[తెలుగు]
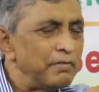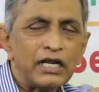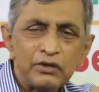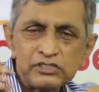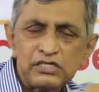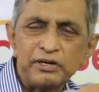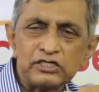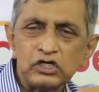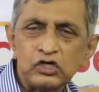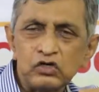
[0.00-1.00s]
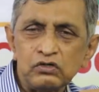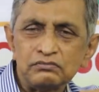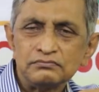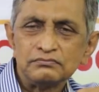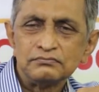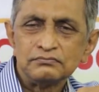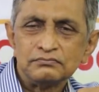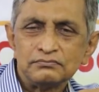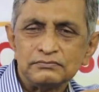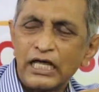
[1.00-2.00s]
మానవ సమాజంలో
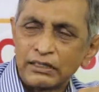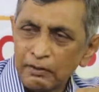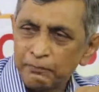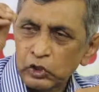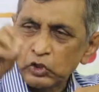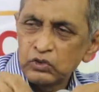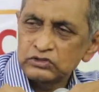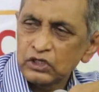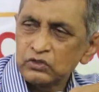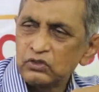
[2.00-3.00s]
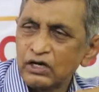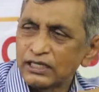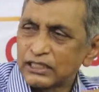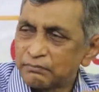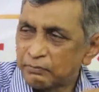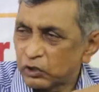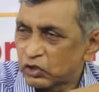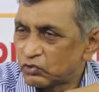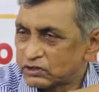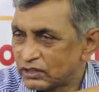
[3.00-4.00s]
ధర్మపరులు ఉంటారు
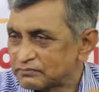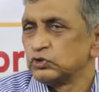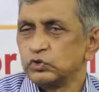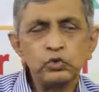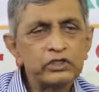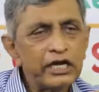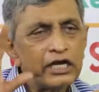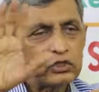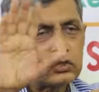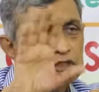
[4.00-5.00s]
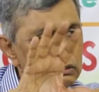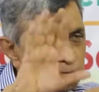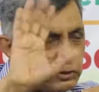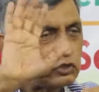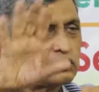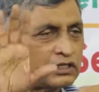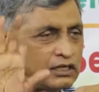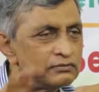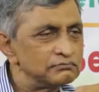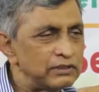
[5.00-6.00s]
అధర్మపరులు ఉంటారు నూటికి ఐదుగురు ధర్మపరులు
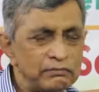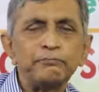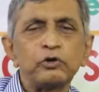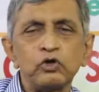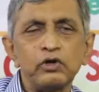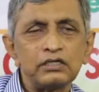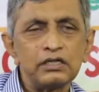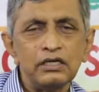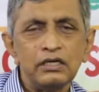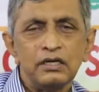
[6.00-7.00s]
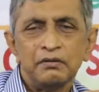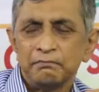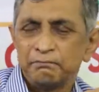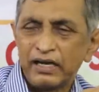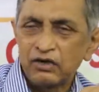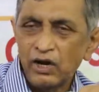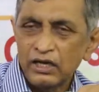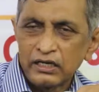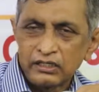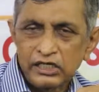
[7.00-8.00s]
ఉంటే ధర్మపరులు అంటే పై
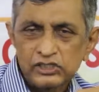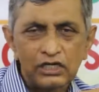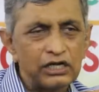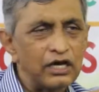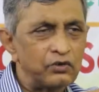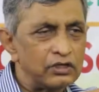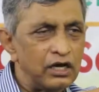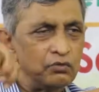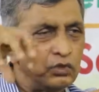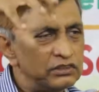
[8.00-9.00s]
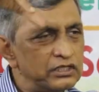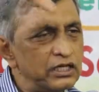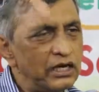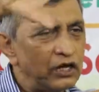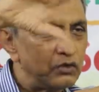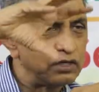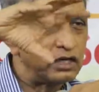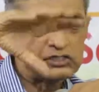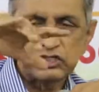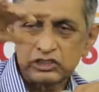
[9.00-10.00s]
వాళ్ళ నిర్దేశం లేకుండా ఒత్తిడి
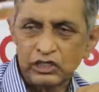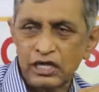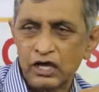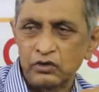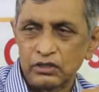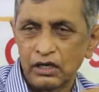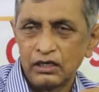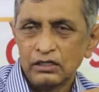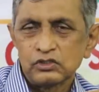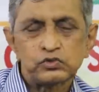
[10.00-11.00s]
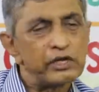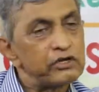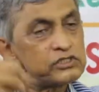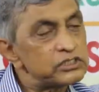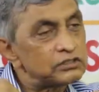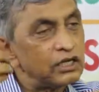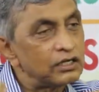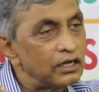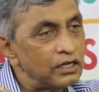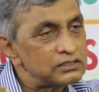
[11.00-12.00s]
లేకుండా శిక్ష లేకుండా స్వయం
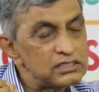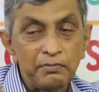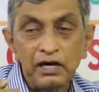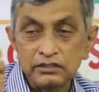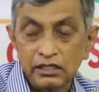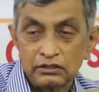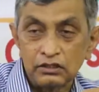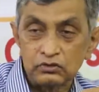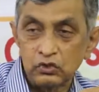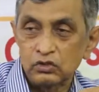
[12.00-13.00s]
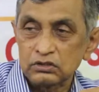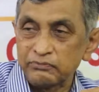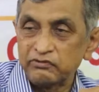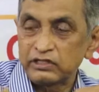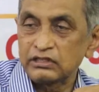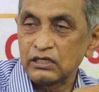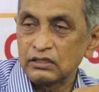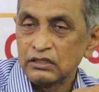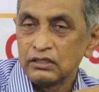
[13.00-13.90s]
సిద్ధంగా హితంతో తమ వ్యక్తి